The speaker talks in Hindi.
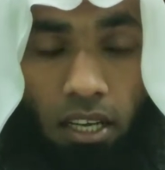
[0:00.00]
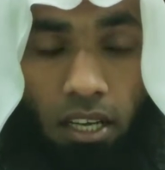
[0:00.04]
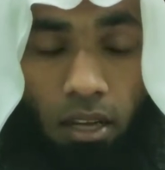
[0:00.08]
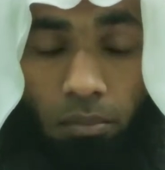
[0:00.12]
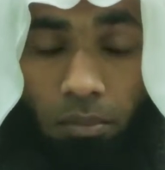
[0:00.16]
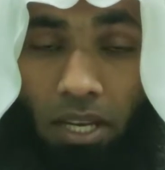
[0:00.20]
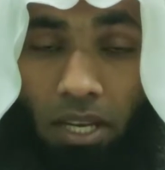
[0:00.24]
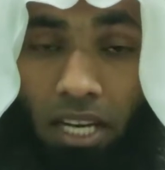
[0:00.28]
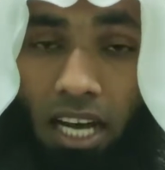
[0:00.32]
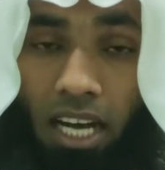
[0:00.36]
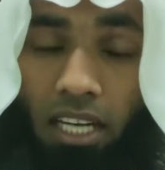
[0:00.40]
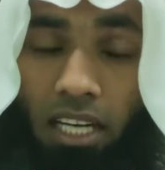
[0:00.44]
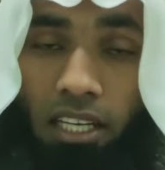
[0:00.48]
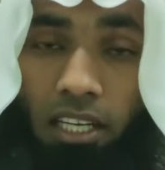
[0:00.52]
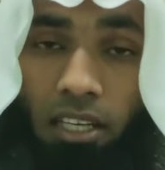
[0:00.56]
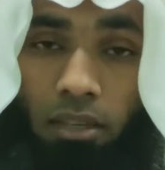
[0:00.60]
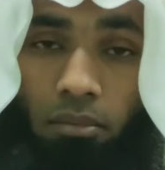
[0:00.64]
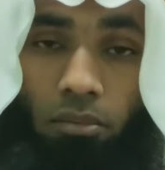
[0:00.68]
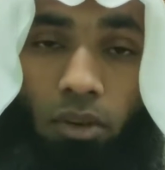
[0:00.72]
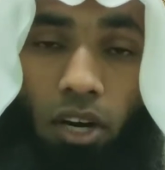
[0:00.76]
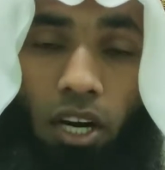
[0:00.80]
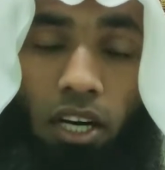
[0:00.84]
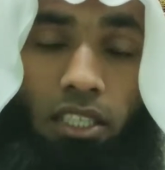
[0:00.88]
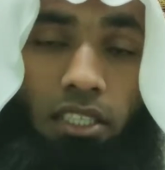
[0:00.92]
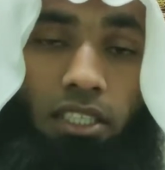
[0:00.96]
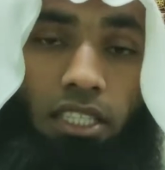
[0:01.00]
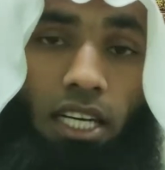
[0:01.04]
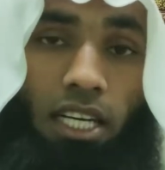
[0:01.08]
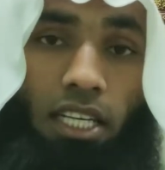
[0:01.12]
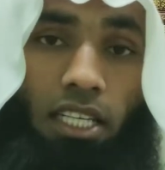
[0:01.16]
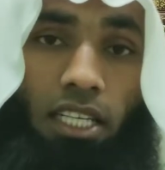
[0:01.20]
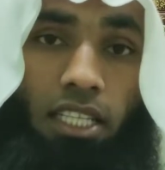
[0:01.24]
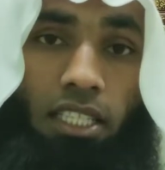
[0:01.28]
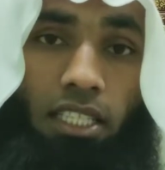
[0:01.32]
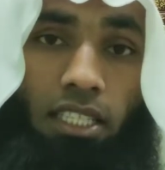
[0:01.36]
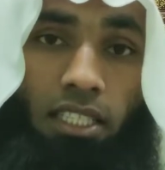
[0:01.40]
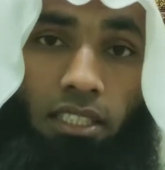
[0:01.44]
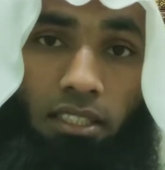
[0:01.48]
बिलाखिर मौत आ
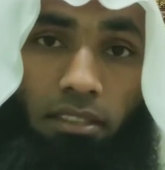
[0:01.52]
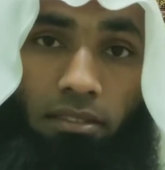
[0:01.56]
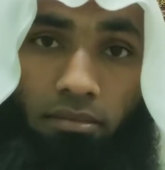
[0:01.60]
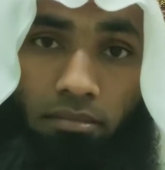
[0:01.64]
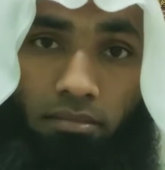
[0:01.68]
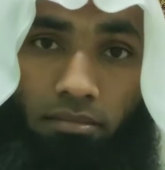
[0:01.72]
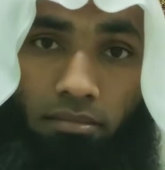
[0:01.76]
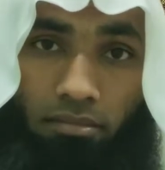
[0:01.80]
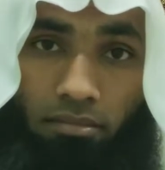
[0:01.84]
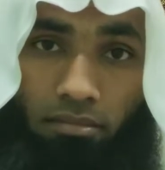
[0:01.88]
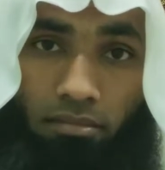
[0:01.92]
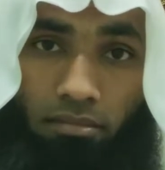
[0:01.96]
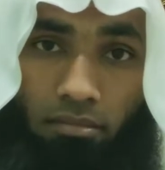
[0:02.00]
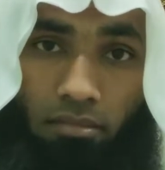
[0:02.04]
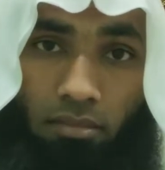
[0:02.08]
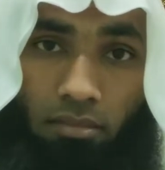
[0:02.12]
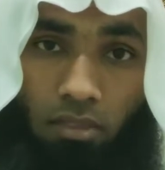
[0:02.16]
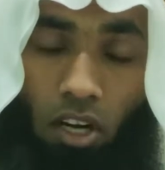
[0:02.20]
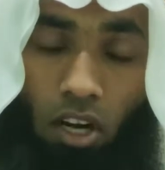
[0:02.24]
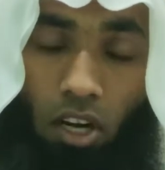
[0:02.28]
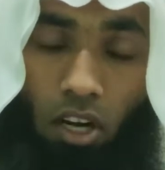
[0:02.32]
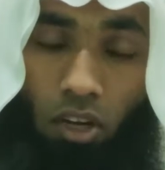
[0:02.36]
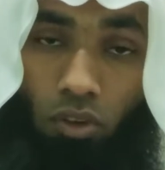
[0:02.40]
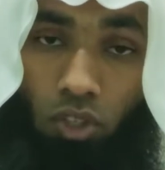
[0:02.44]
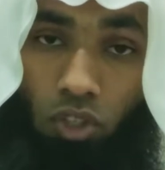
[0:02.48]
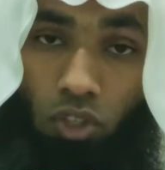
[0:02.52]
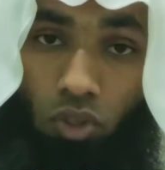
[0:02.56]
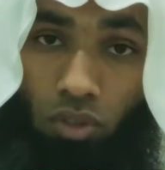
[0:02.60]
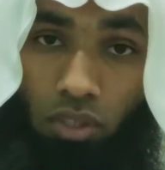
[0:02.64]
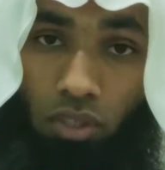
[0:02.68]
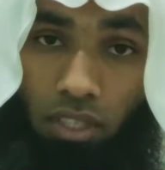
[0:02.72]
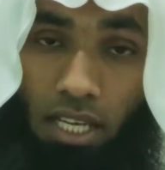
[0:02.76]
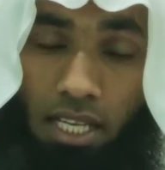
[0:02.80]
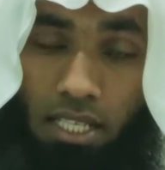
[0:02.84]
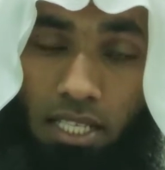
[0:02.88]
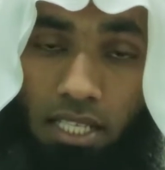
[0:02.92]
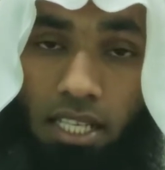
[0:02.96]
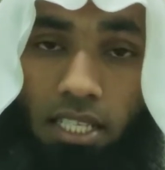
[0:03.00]
गई और वो
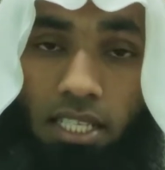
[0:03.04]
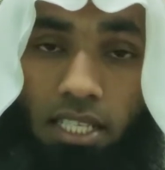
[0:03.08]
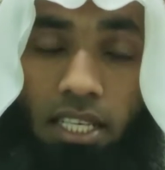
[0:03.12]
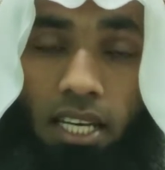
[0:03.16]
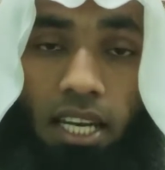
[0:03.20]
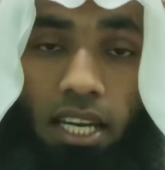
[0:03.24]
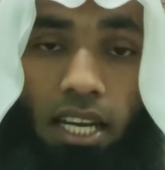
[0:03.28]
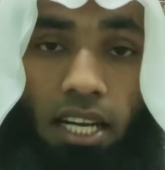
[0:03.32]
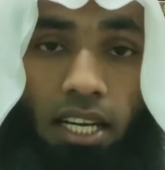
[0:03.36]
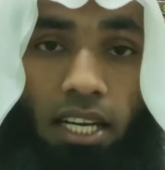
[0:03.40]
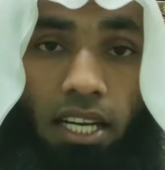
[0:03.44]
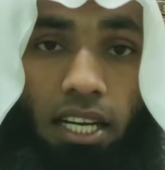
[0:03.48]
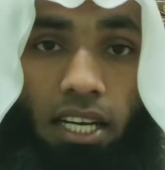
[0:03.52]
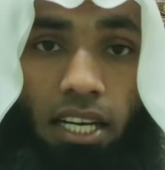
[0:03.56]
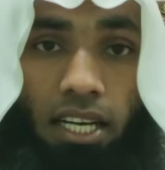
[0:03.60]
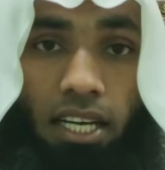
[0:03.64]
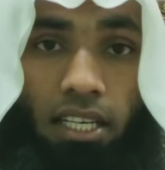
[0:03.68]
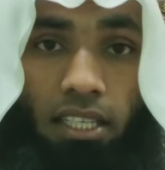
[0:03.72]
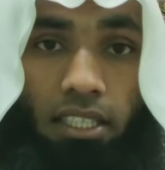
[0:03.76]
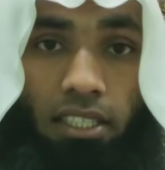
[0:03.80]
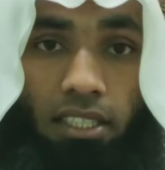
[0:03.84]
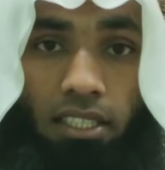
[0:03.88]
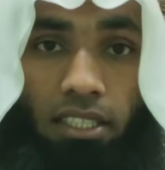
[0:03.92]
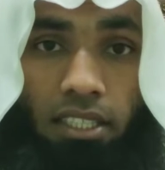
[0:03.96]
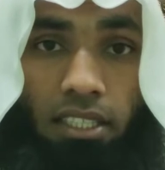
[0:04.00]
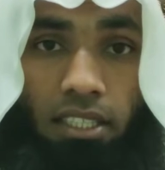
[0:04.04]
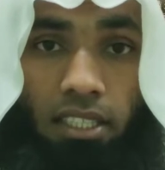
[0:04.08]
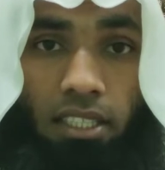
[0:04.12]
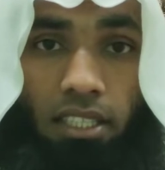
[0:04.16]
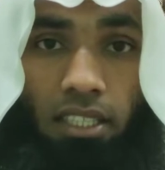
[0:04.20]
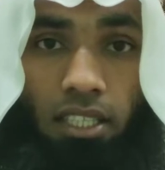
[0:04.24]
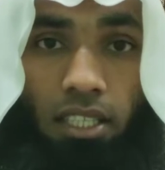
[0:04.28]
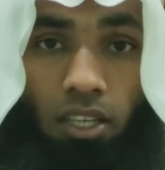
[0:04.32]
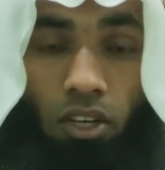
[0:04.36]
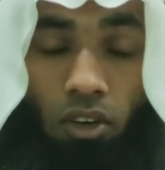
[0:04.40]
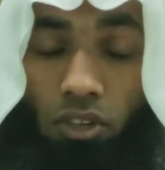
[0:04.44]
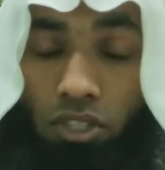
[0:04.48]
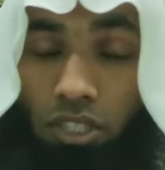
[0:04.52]
दुनिया से चला गया
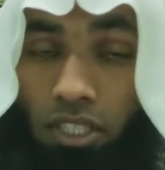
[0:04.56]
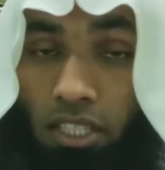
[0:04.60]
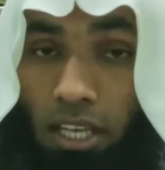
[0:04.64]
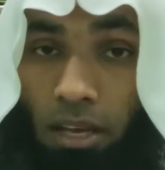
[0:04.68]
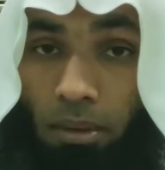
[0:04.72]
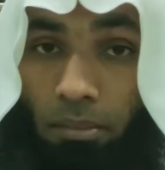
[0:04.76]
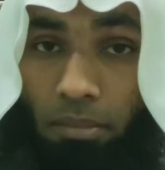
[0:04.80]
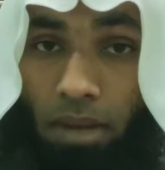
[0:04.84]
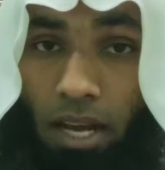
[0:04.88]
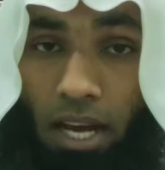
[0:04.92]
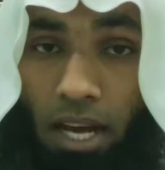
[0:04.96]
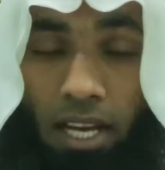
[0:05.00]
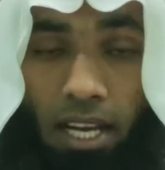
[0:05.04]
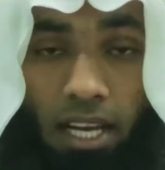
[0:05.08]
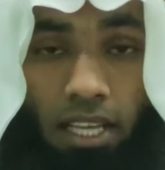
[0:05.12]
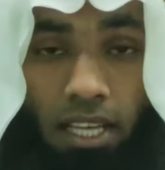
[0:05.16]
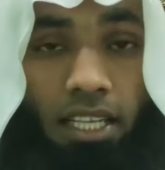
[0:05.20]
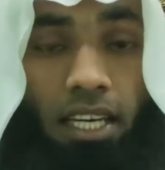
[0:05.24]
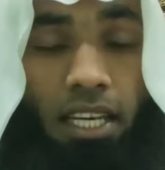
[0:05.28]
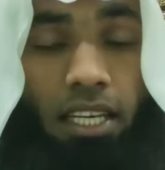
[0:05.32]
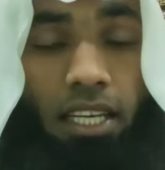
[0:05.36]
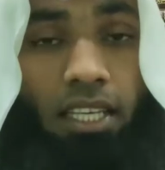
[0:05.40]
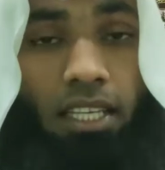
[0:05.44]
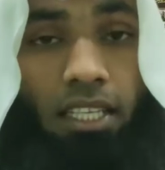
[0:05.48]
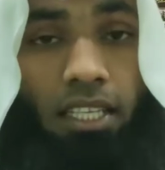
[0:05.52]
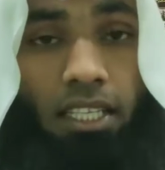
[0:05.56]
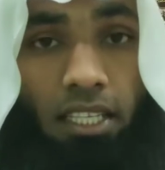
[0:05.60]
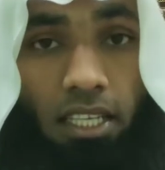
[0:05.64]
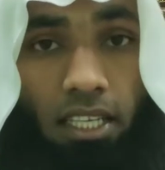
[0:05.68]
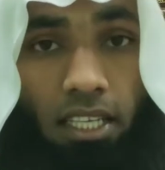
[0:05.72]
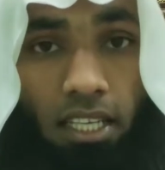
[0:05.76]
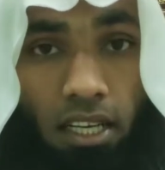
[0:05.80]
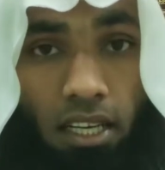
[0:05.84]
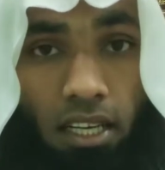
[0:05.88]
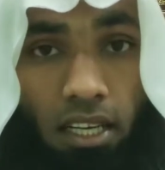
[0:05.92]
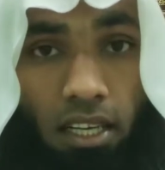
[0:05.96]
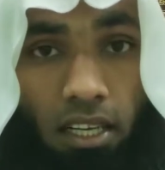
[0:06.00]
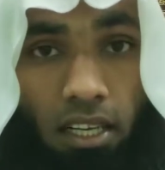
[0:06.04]
उसने मेहर अदा नहीं किया